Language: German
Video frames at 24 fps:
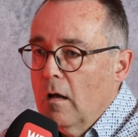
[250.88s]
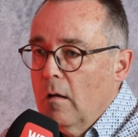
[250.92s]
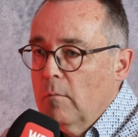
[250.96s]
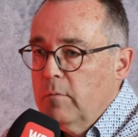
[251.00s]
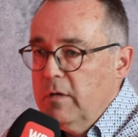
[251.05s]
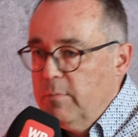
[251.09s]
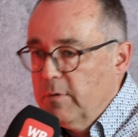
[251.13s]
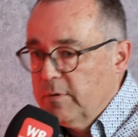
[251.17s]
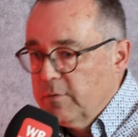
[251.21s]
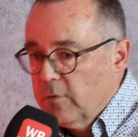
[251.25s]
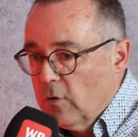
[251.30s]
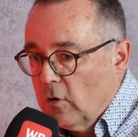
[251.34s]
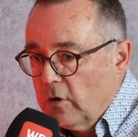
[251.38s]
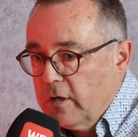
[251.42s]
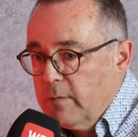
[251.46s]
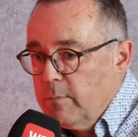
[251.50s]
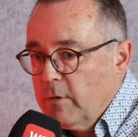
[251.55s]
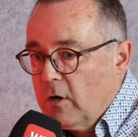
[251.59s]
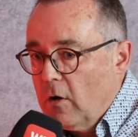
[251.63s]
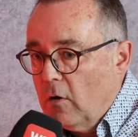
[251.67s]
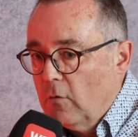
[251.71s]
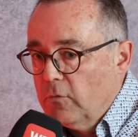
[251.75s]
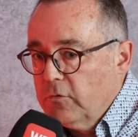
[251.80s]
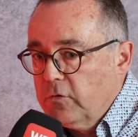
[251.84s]
Bleiben wir noch im
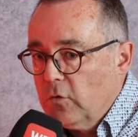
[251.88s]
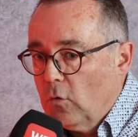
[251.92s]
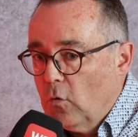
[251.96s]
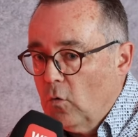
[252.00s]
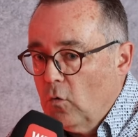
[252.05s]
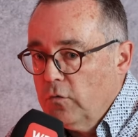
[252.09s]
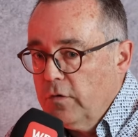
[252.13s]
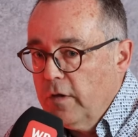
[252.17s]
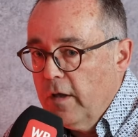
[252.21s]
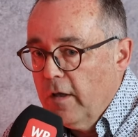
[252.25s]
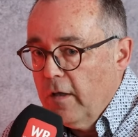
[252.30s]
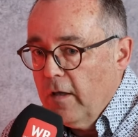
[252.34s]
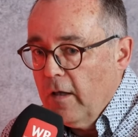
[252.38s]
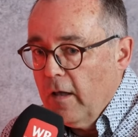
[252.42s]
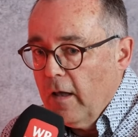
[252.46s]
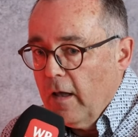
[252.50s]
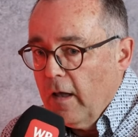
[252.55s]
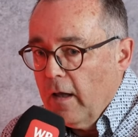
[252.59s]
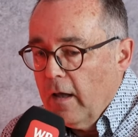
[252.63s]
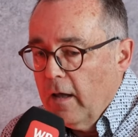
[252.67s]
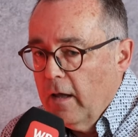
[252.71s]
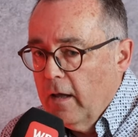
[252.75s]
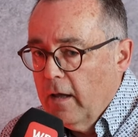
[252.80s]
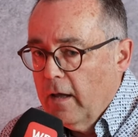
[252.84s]
Kanton.
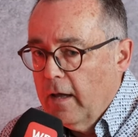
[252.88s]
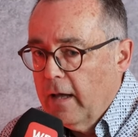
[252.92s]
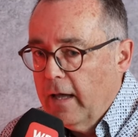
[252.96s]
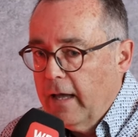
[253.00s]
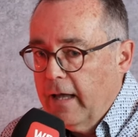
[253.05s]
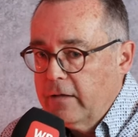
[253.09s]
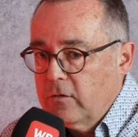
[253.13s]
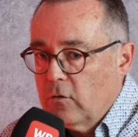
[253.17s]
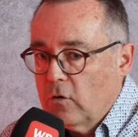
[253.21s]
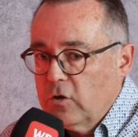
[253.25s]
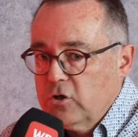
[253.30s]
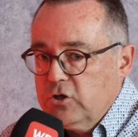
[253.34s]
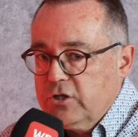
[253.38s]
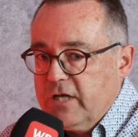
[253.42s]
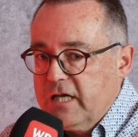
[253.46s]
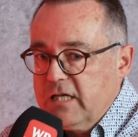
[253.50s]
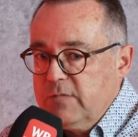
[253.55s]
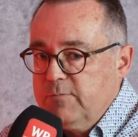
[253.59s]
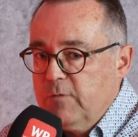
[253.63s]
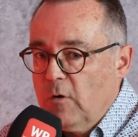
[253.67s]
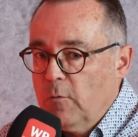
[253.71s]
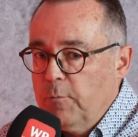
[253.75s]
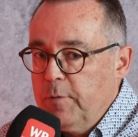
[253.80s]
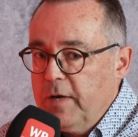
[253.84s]
Äh, da ist die
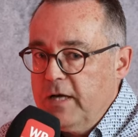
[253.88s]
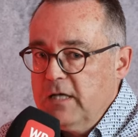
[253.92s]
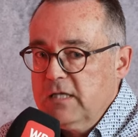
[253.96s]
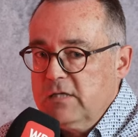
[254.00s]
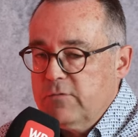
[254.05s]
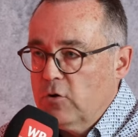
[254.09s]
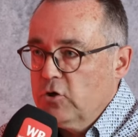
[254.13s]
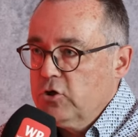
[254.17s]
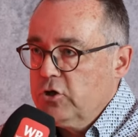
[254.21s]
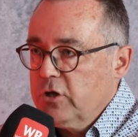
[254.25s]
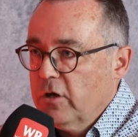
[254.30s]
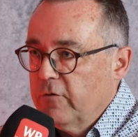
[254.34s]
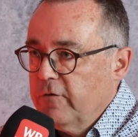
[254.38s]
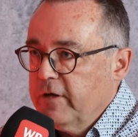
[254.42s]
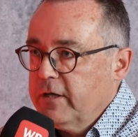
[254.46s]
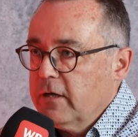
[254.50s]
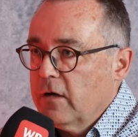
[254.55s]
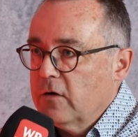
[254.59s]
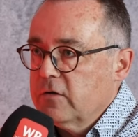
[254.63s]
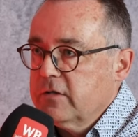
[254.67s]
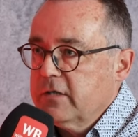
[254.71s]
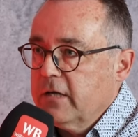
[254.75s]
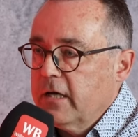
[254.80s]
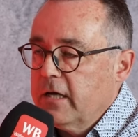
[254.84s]
SVP inzwischen
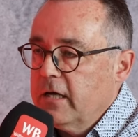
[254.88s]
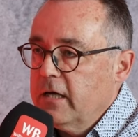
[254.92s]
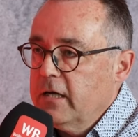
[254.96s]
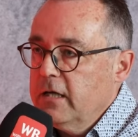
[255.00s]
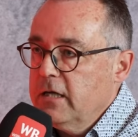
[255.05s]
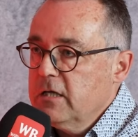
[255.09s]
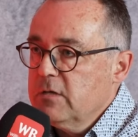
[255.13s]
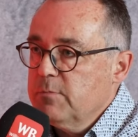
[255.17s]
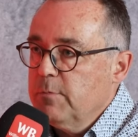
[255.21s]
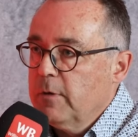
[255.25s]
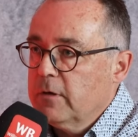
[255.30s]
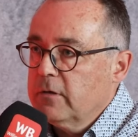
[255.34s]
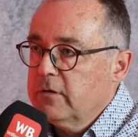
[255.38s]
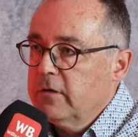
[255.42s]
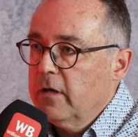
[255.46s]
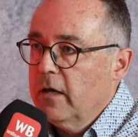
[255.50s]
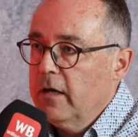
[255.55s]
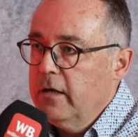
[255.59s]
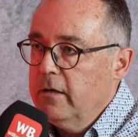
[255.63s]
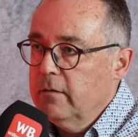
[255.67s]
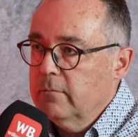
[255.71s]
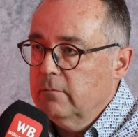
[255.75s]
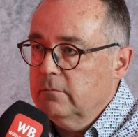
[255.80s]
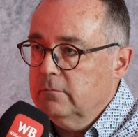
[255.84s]
wieder als
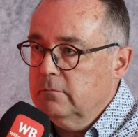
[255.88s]
Regierungspartei